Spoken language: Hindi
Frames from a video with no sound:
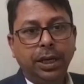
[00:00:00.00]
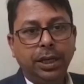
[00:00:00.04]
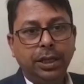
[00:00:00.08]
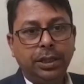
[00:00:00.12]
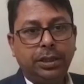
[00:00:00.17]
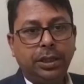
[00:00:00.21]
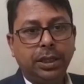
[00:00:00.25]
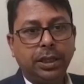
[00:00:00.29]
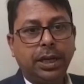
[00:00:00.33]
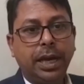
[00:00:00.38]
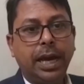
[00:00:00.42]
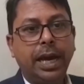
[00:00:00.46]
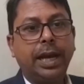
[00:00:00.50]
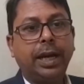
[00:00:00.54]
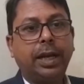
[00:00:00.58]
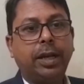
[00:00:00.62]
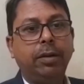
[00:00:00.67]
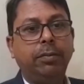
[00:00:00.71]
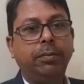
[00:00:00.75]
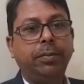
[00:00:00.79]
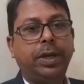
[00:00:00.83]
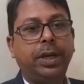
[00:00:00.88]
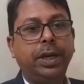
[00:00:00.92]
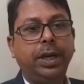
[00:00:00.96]
इस
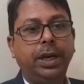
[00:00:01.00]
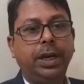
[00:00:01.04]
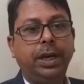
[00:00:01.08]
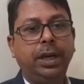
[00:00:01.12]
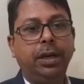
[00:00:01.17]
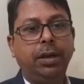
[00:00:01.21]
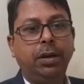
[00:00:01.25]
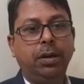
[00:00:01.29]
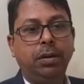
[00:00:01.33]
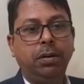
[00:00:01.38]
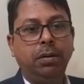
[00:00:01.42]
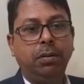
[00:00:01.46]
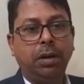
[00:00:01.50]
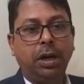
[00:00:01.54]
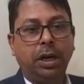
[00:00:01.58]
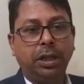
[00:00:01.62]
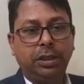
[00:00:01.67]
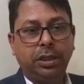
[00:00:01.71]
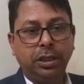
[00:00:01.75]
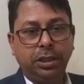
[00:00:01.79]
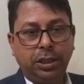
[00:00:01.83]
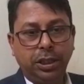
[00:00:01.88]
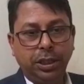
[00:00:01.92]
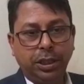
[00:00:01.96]
कार्यक्रम के
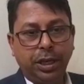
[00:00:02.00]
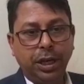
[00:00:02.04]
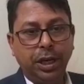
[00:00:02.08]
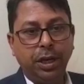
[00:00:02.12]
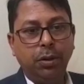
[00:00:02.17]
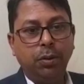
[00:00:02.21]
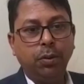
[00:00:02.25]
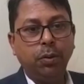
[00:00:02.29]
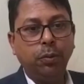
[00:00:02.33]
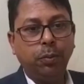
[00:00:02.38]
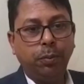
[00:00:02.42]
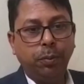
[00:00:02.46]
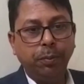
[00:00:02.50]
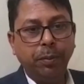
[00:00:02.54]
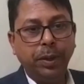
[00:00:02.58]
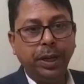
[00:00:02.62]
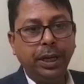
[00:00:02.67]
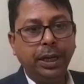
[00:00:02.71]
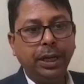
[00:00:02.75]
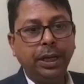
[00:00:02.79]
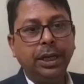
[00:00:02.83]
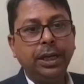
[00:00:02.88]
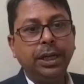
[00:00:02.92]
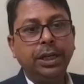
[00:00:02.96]
अतिथि के रूप
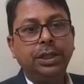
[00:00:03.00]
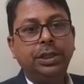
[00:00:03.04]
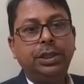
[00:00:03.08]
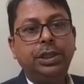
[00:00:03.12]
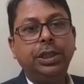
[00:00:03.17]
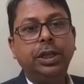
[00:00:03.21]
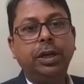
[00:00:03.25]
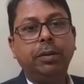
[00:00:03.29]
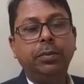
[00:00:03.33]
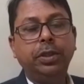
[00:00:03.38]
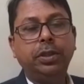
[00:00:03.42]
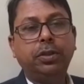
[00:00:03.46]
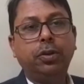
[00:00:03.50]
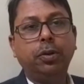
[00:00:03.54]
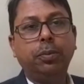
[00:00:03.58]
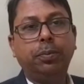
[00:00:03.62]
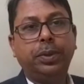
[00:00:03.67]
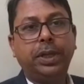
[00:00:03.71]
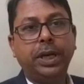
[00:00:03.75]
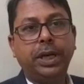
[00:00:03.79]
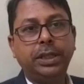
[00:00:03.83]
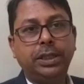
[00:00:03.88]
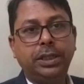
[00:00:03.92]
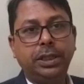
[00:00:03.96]
में श्री अमित
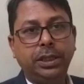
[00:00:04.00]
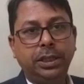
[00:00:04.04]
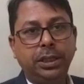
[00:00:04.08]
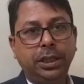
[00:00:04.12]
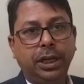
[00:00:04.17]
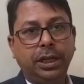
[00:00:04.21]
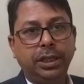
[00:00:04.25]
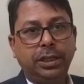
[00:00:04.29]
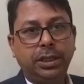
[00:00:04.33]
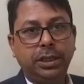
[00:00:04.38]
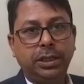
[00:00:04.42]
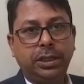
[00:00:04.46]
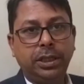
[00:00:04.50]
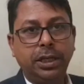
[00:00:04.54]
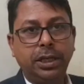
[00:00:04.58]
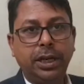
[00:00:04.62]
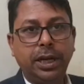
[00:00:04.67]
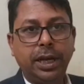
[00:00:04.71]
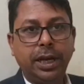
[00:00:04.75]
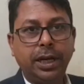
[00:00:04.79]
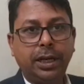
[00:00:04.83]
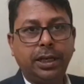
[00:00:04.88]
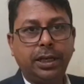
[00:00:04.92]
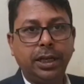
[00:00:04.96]
गुप्ता जी असिस्टेंट
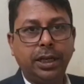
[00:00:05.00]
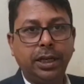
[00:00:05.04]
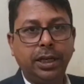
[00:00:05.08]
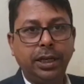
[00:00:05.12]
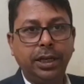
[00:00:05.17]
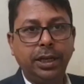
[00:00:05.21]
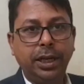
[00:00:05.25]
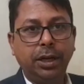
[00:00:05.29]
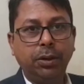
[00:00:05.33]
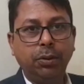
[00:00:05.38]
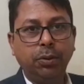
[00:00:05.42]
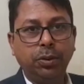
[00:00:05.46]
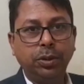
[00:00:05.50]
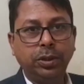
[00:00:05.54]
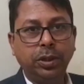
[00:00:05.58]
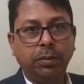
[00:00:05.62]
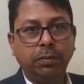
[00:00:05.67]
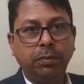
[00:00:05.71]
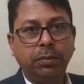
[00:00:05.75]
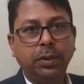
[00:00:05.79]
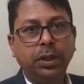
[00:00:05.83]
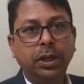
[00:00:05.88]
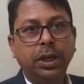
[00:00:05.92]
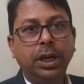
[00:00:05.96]
डायरेक्टर इंडिया
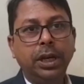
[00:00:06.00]
टूरिज्म